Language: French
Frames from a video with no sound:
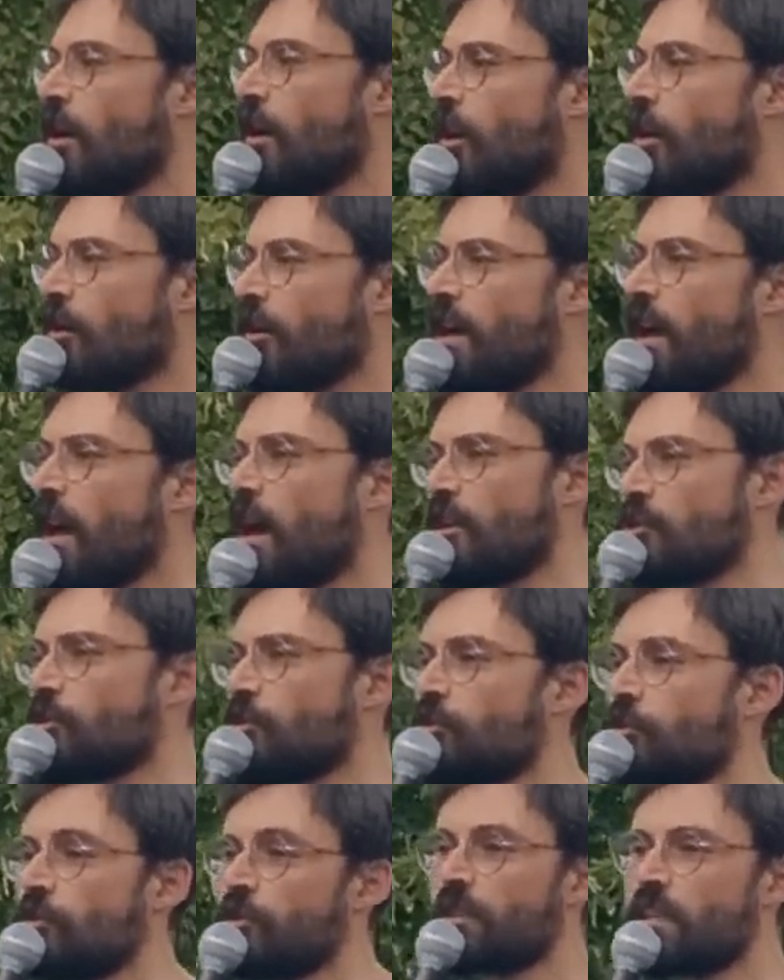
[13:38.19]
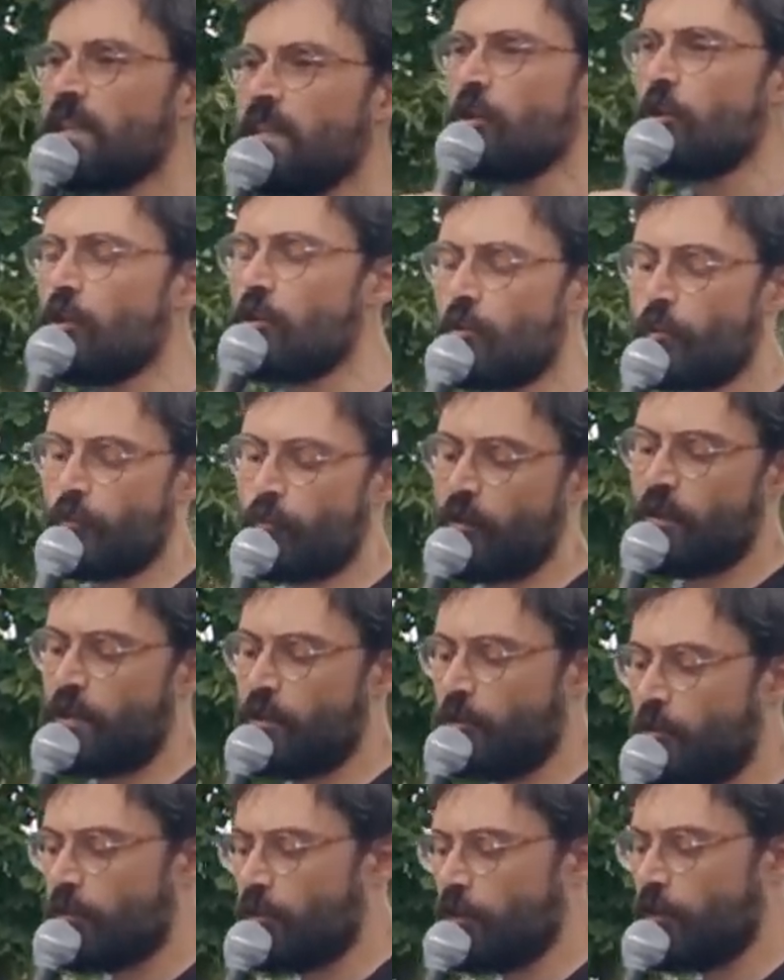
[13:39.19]
en gage de triomphe et
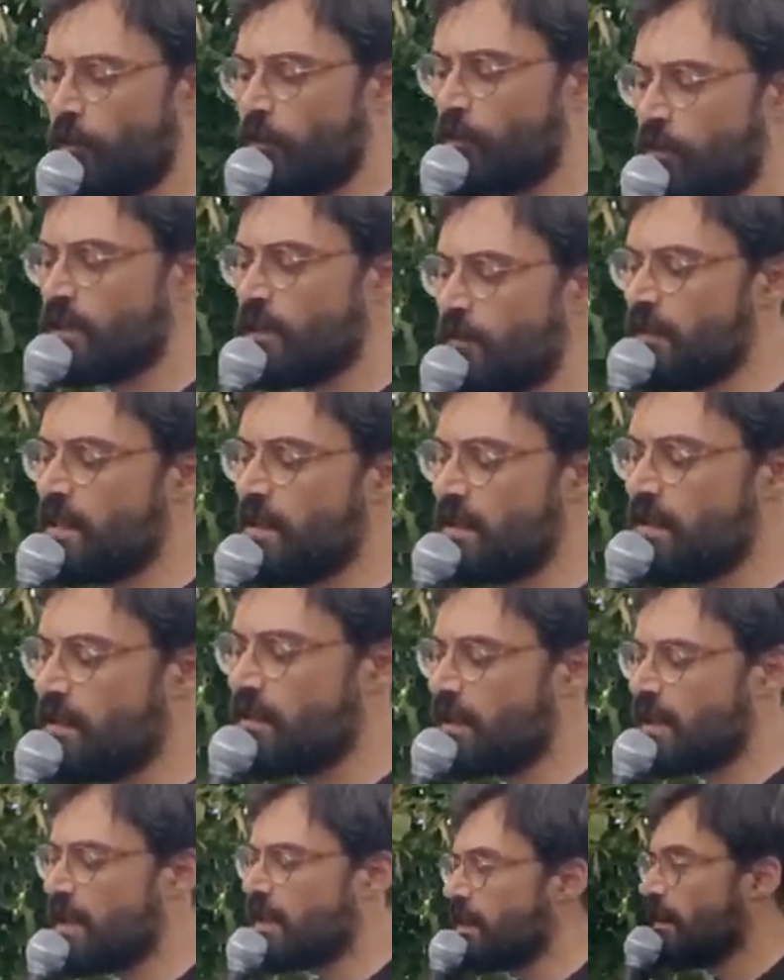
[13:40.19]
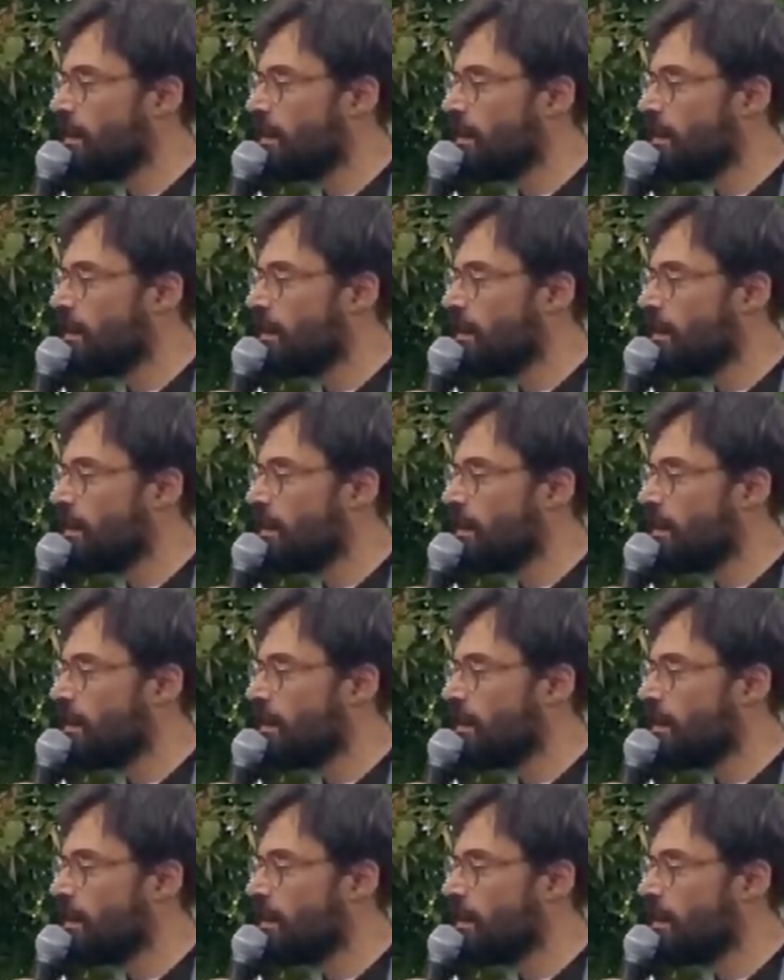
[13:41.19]
de divinité,